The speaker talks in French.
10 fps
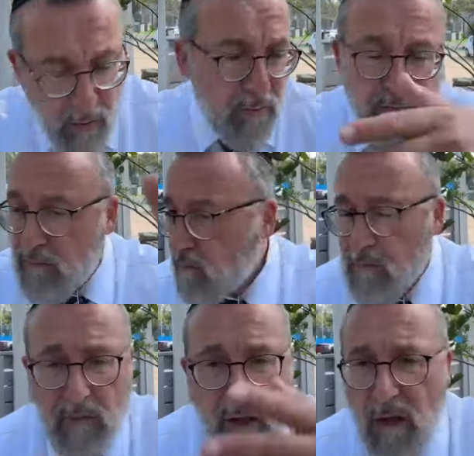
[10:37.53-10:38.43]
bon,
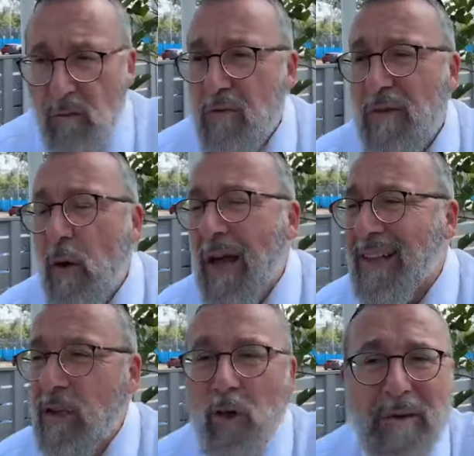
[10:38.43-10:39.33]
vous pouvez
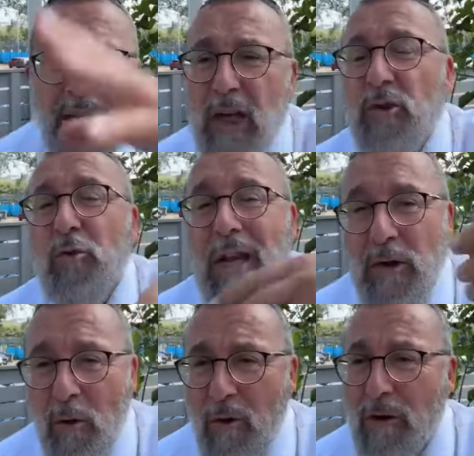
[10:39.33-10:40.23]
regarder dans les midrash tous
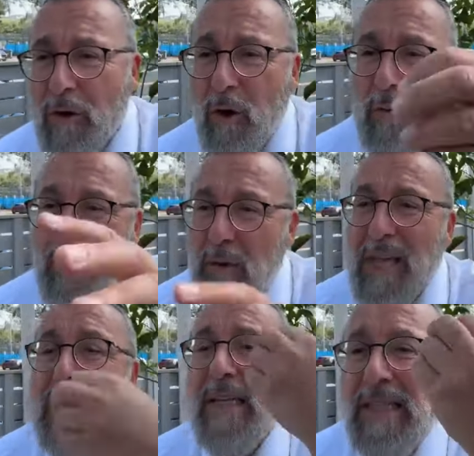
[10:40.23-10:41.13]
les noms qu'on lui a
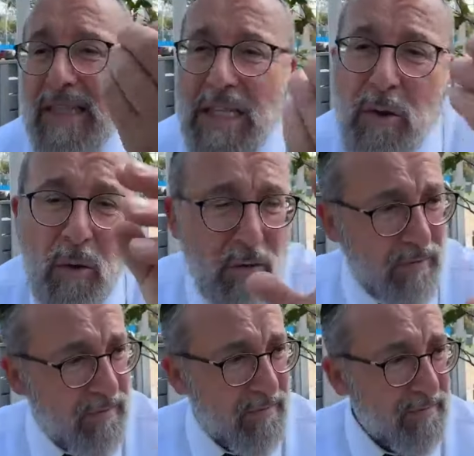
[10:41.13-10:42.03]
donnés. Dix
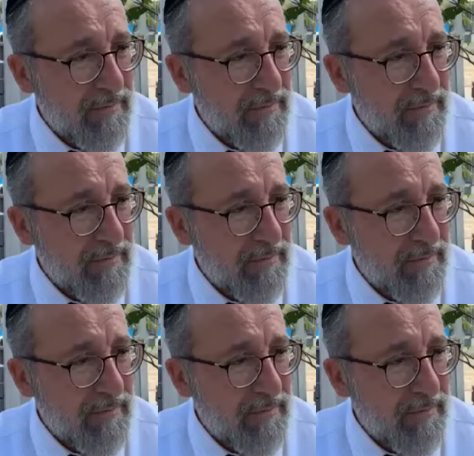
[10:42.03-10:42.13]
noms.